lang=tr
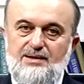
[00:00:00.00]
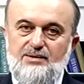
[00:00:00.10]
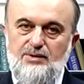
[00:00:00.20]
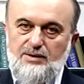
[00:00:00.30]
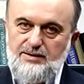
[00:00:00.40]

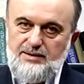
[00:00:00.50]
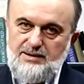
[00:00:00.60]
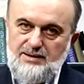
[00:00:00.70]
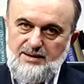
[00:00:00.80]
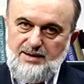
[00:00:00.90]
gönlü
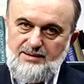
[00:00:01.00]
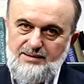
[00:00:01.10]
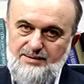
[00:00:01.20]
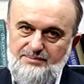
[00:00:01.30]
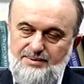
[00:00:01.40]

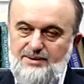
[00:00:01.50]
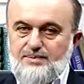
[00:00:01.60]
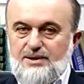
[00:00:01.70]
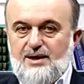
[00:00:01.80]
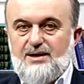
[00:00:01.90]
yıkılan bir
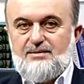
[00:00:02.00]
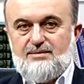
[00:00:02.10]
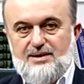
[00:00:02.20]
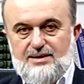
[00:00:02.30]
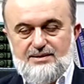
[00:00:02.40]
Bilal
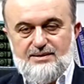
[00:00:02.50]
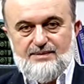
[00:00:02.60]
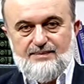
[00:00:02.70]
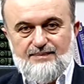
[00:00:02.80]
vardı.